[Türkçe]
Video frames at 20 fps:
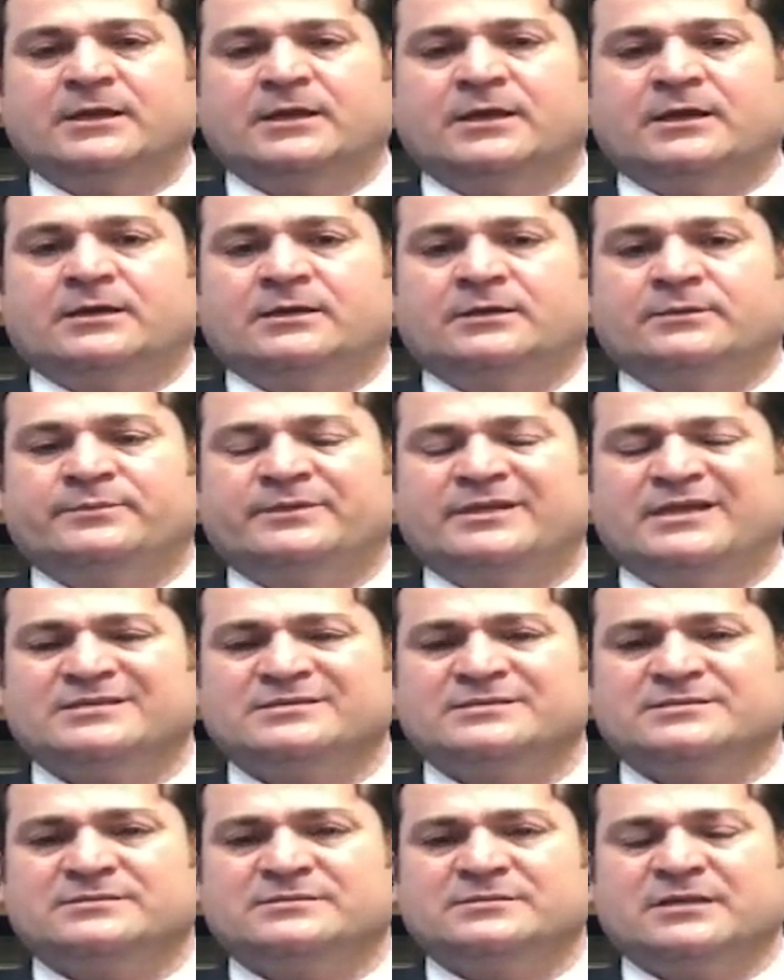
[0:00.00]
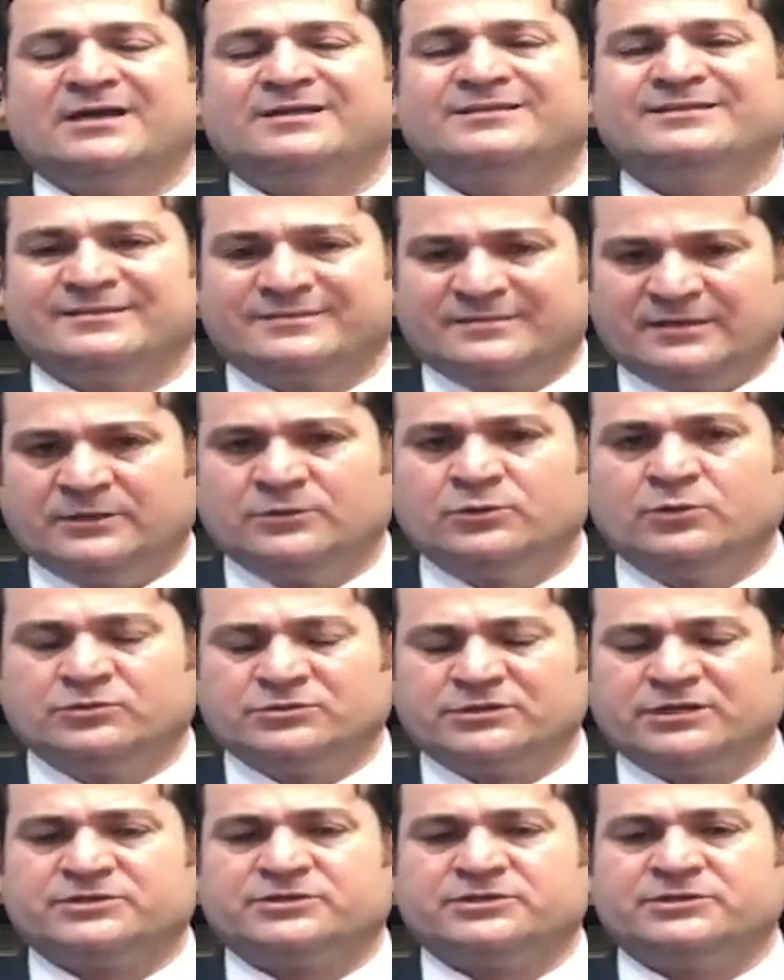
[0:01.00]
aa, biraz daha detaylı
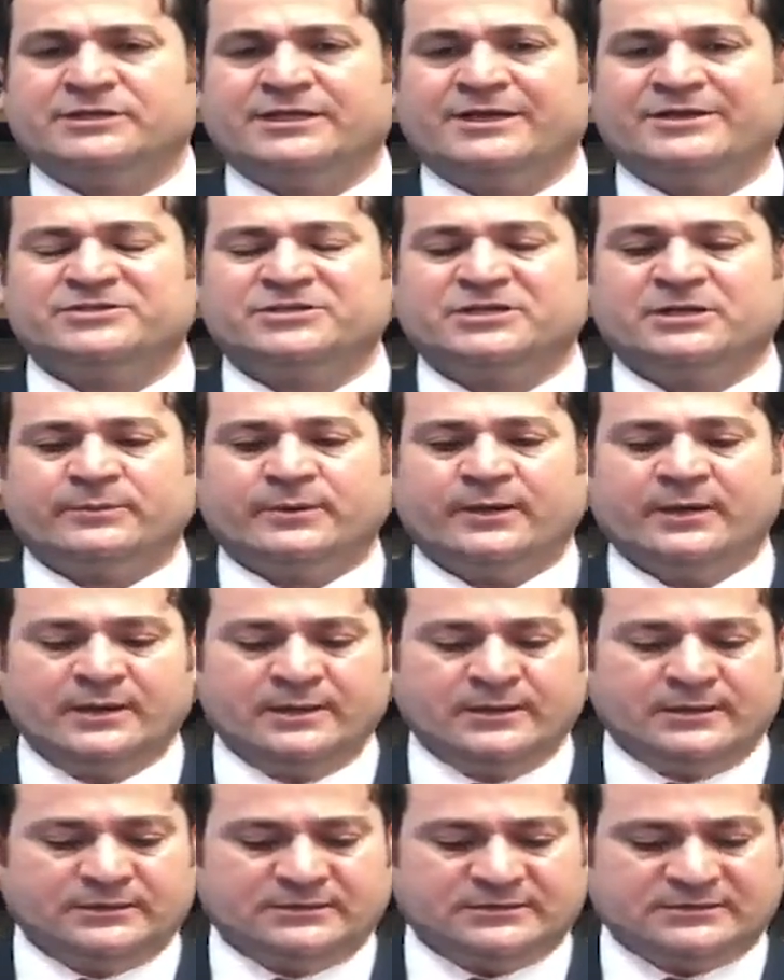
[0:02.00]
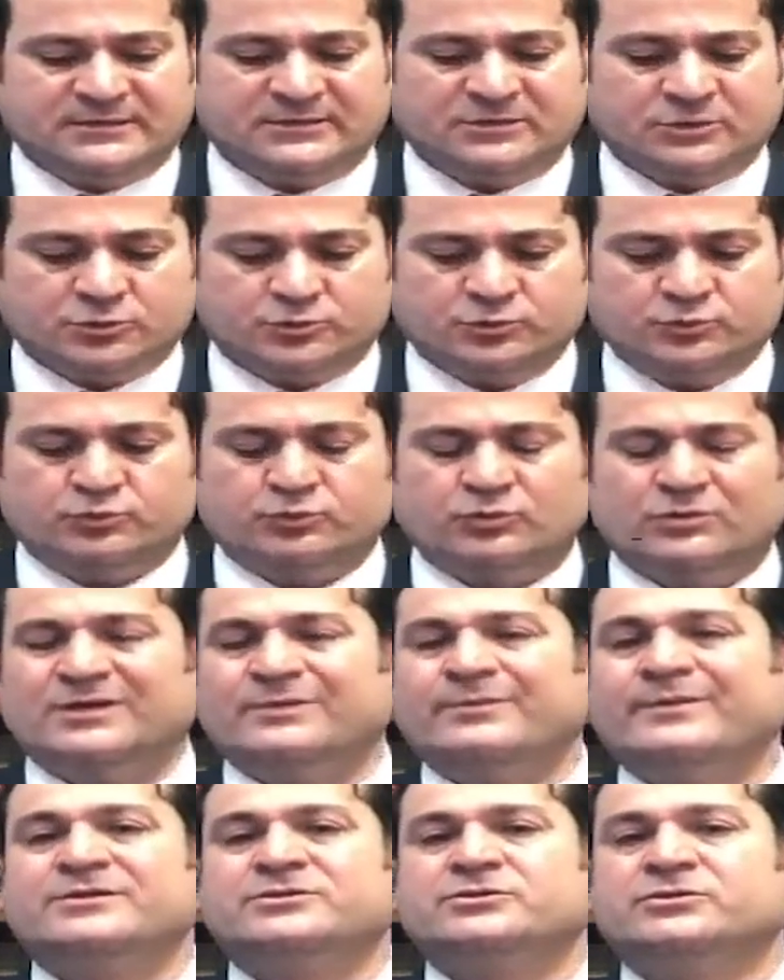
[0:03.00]
olacak işin gerçi ama kısaca şunu
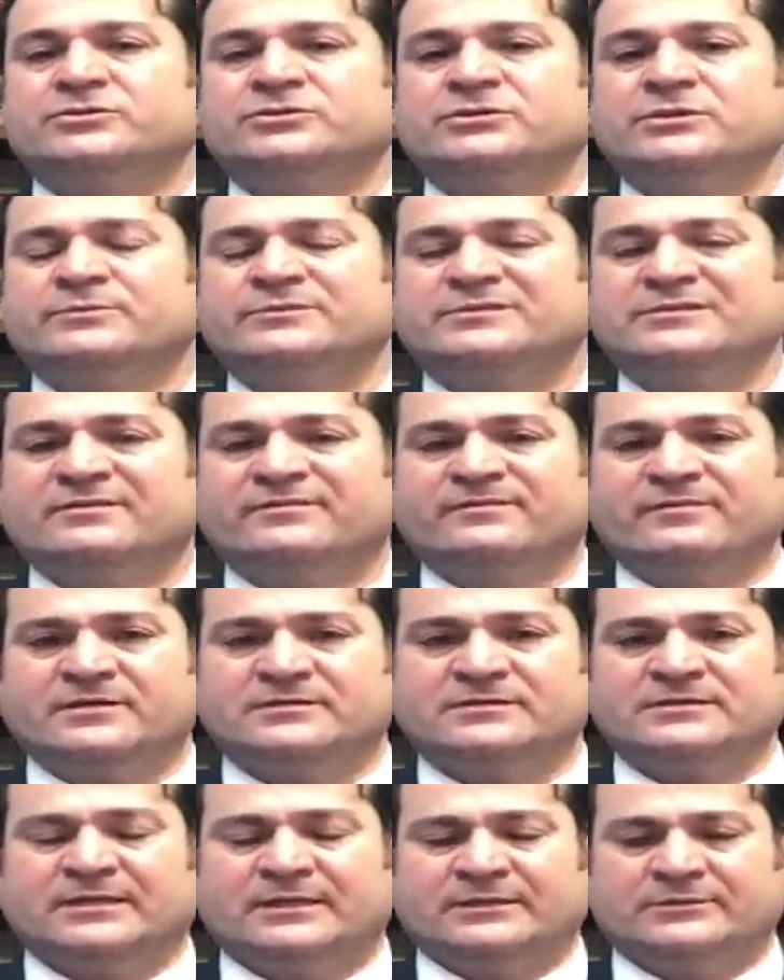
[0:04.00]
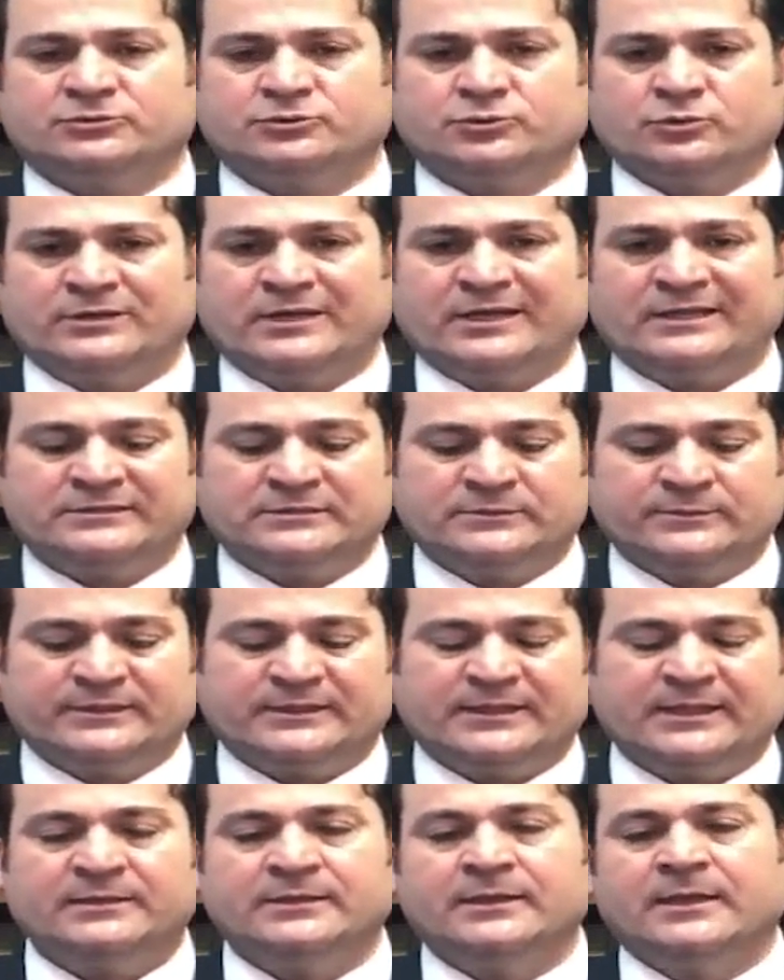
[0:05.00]
söylemeye çalışayım size fazla yanlış
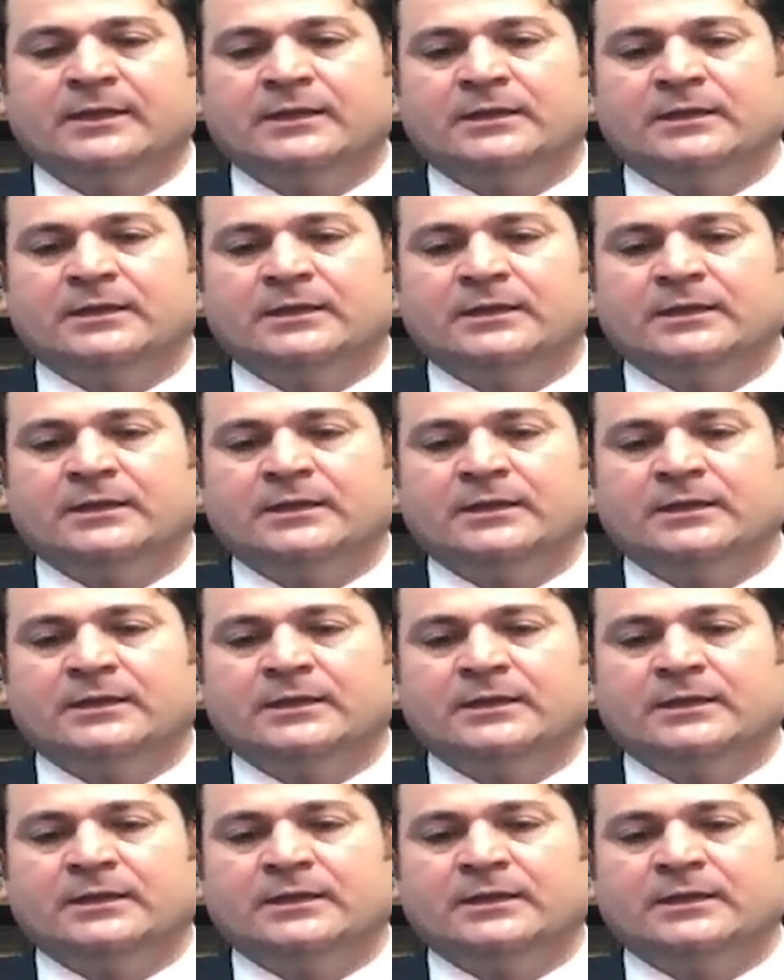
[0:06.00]
yönlendirmeden.